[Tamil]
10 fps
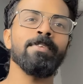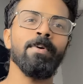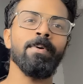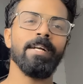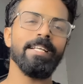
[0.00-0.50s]
ஸோ
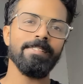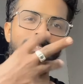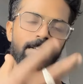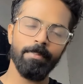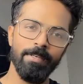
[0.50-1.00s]

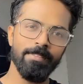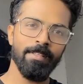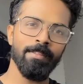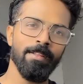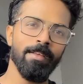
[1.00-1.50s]
கஷ்டப்பட்டு
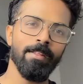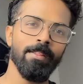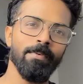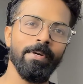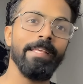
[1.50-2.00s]

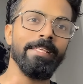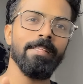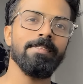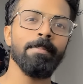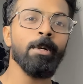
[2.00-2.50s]
சேர்ந்துருக்கிறத விட
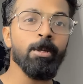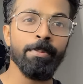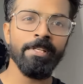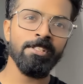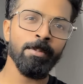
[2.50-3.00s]
இஷ்டப்பட்டு
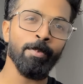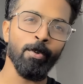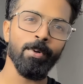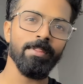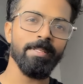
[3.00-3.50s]
பிரிஞ்சுட்டு
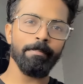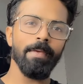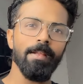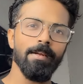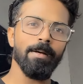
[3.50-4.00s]
போகிறது
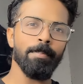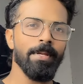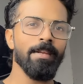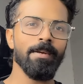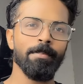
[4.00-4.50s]
மேல்
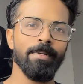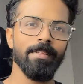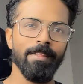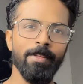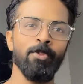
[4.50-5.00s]
அப்படின்ற
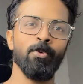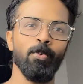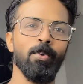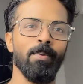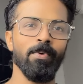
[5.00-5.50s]
மாதிரி தான்
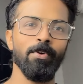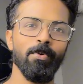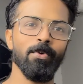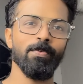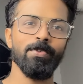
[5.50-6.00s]
தோணும்
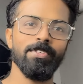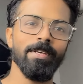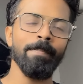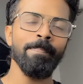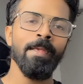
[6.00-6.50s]
அவங்களோட ஒரு
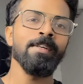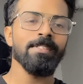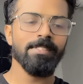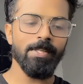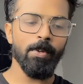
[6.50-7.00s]
விஷயம்
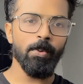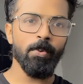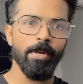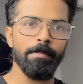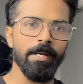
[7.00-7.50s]
ஸோ
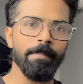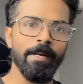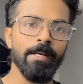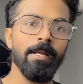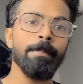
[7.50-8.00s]
வெயிட் பண்ணி
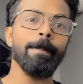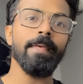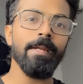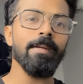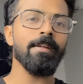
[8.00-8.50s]
பார்க்கலாம்
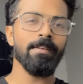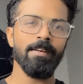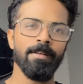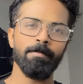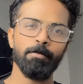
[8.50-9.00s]
என்ன
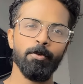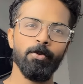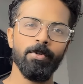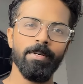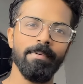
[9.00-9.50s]
நடக்க
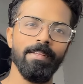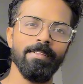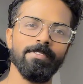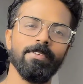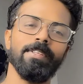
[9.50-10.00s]
போகுது
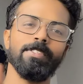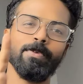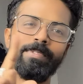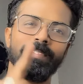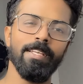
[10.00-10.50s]
அப்படின்னு சொல்லி
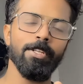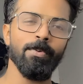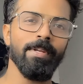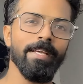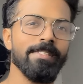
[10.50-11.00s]
ஸோ
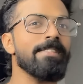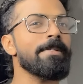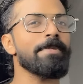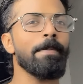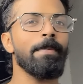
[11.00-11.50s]
ஸ்டேட்டியும் லைக் ஷேர்
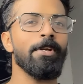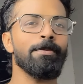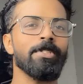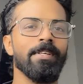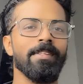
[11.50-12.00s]
சப்ஸ்கிரைப் பண்ணிட்டு
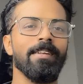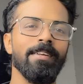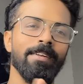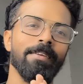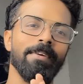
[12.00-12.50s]

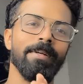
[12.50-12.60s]
நன்றி